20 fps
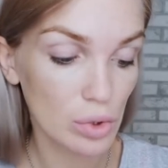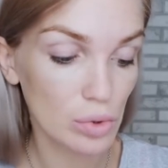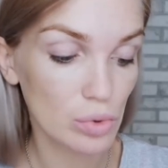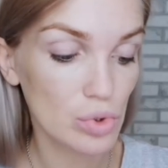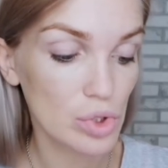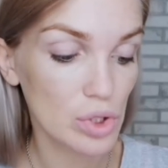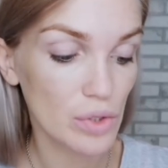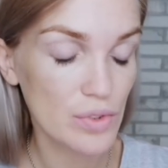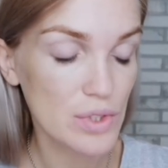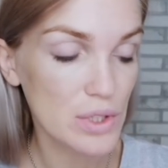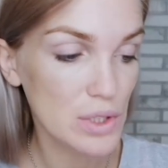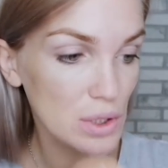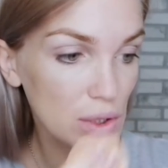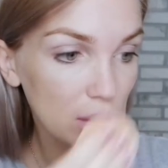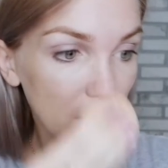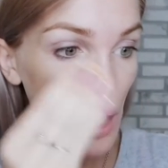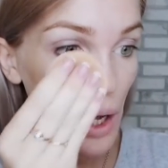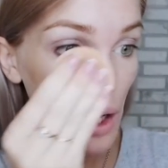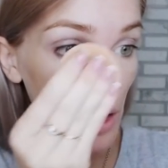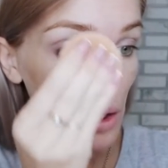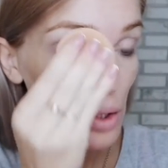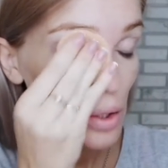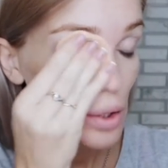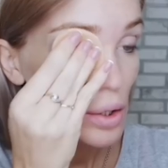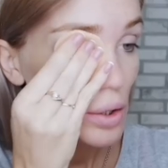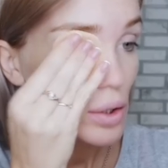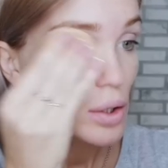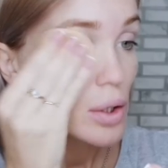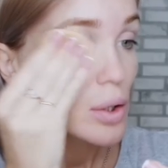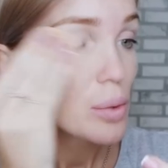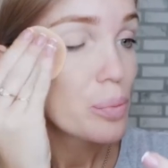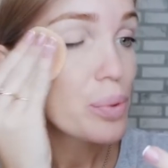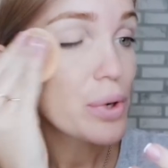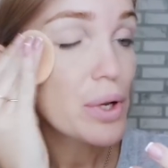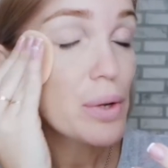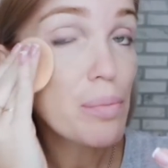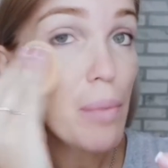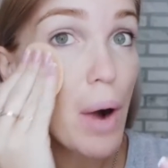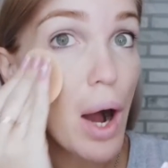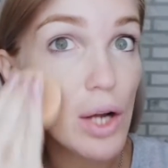нужно всегда
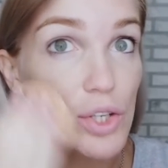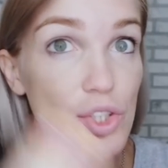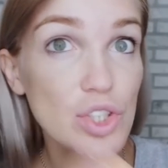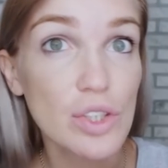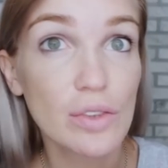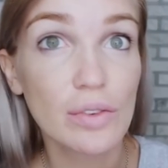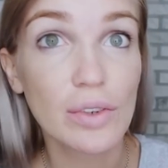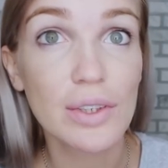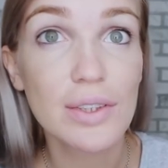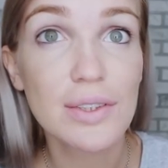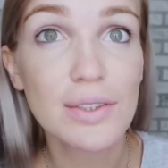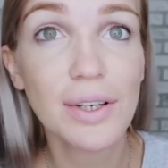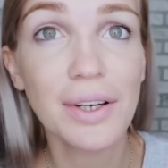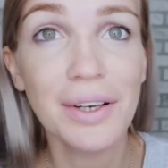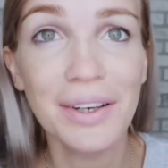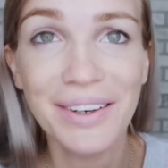примачивать.